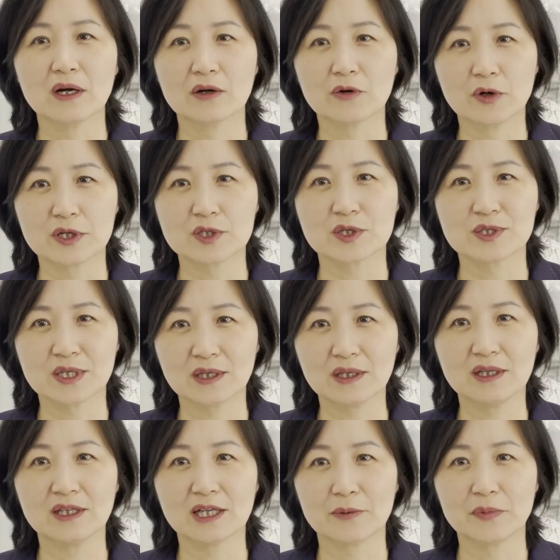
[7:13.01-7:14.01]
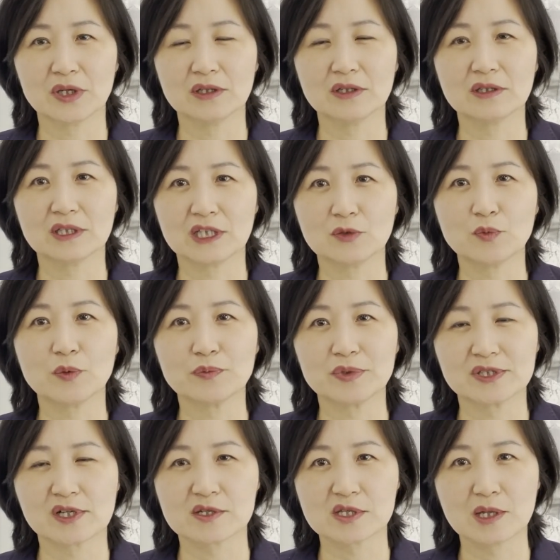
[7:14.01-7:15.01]
거기서 승인이 나면은 이민
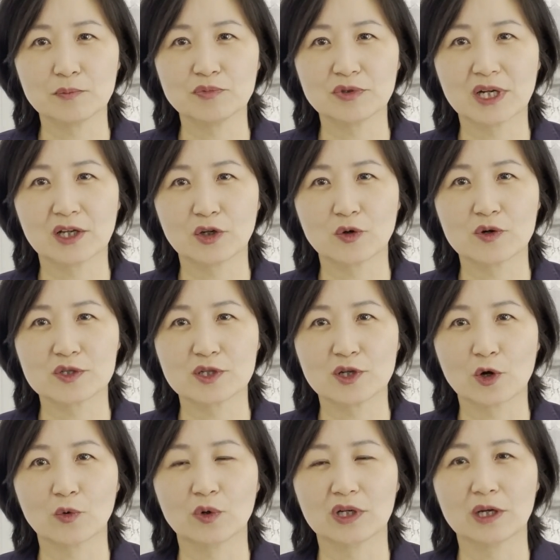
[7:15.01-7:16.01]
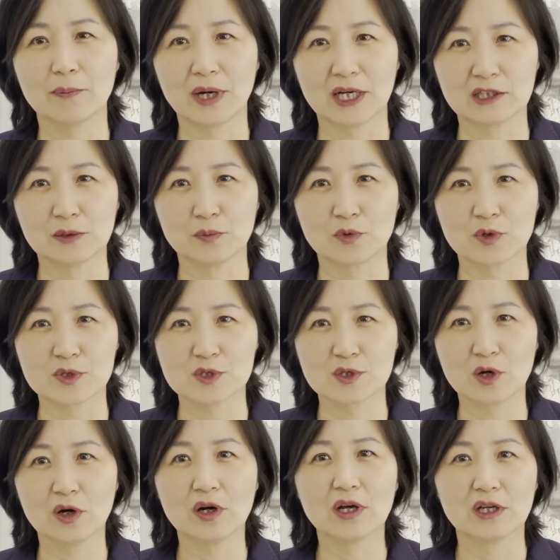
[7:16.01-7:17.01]
비자 스탬프라는 것을 여권에
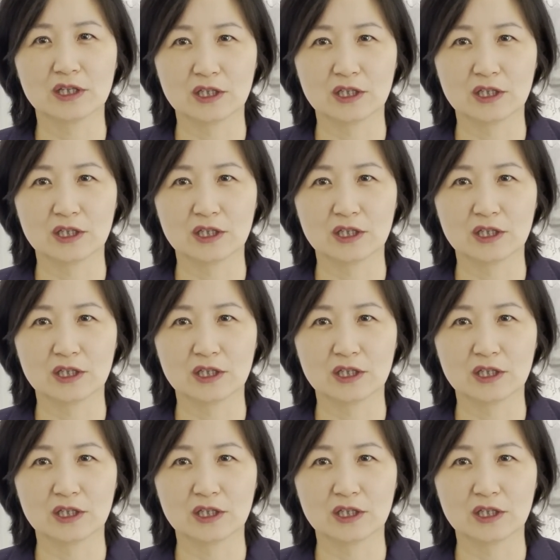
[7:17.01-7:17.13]
받음으로써